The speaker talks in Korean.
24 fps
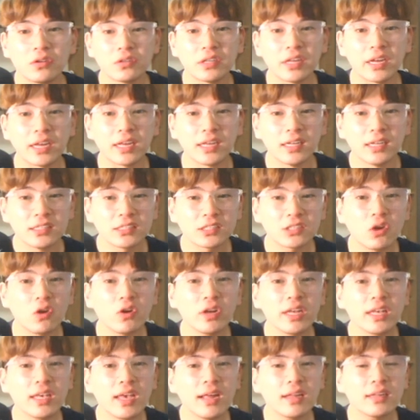네,
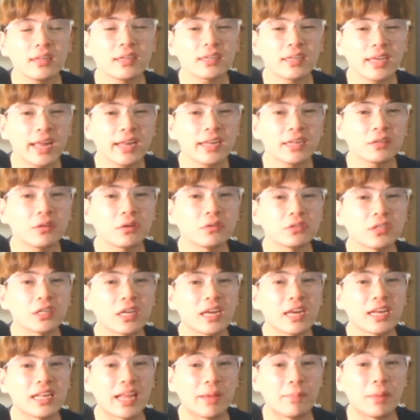쩌리 캐,
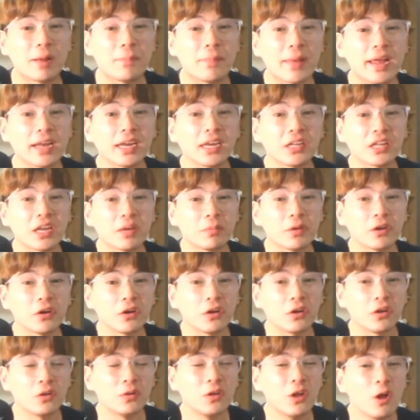캐릭터들이 레벨 백이
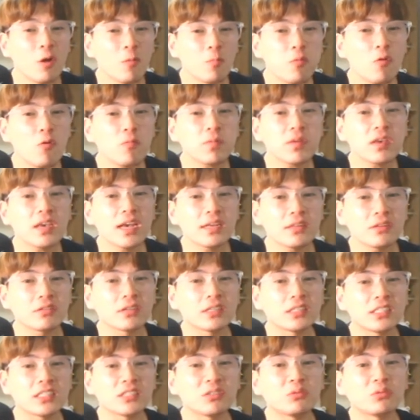되면 뽑기에서
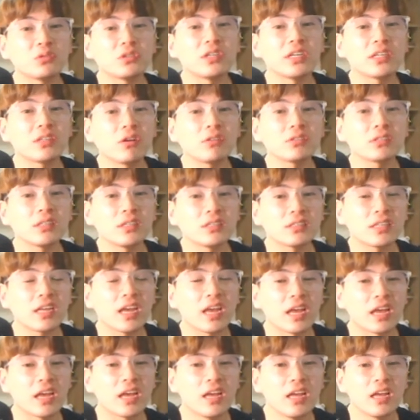그 친구들이 떴을
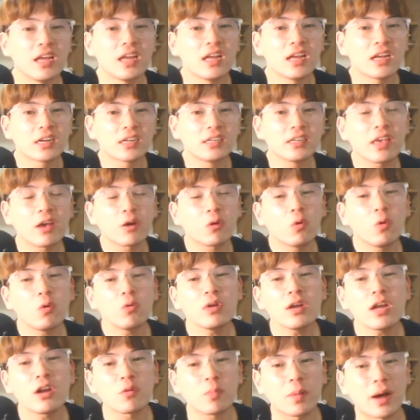때 그게
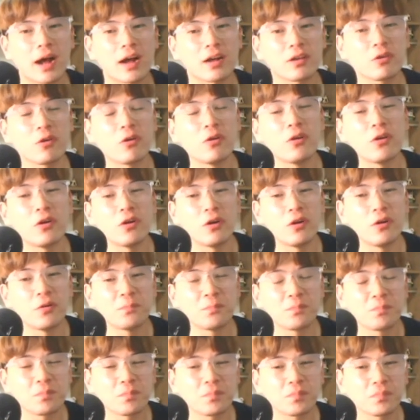콜라로 바뀌어요.
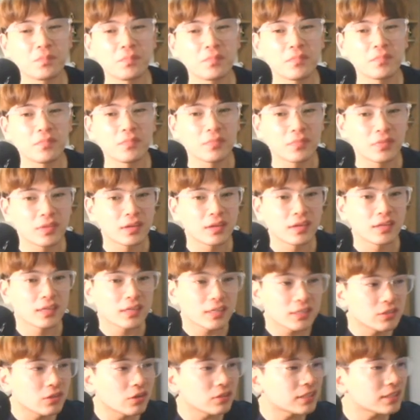
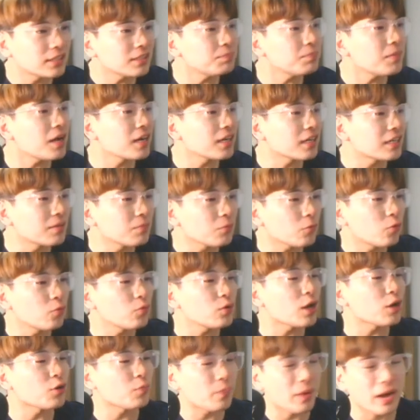그거 뜬 만큼
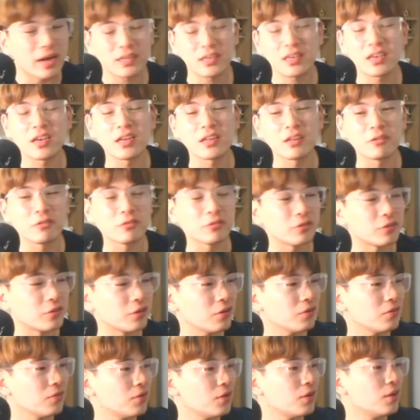콜라로 바뀌게 되거든요.